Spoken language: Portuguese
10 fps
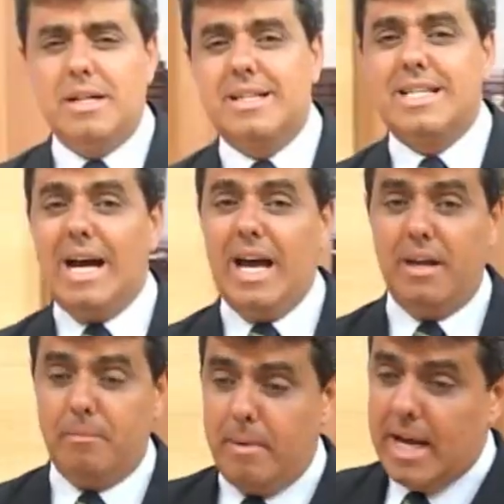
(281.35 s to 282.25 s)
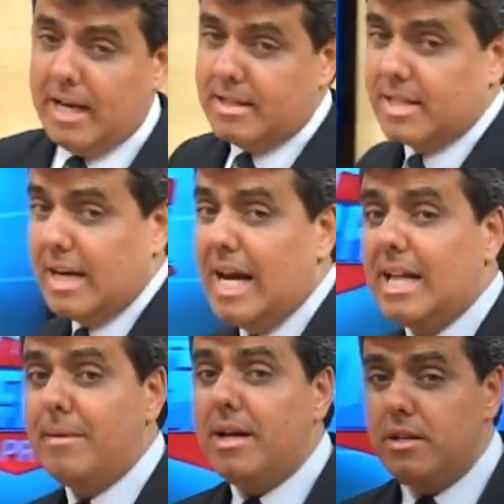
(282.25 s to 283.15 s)
gente sai, pega a
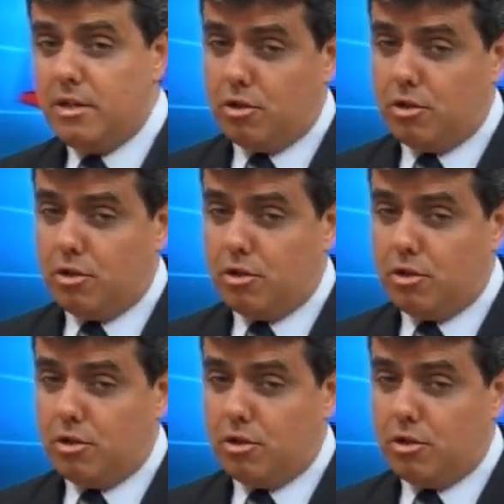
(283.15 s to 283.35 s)
estrada, mas a gente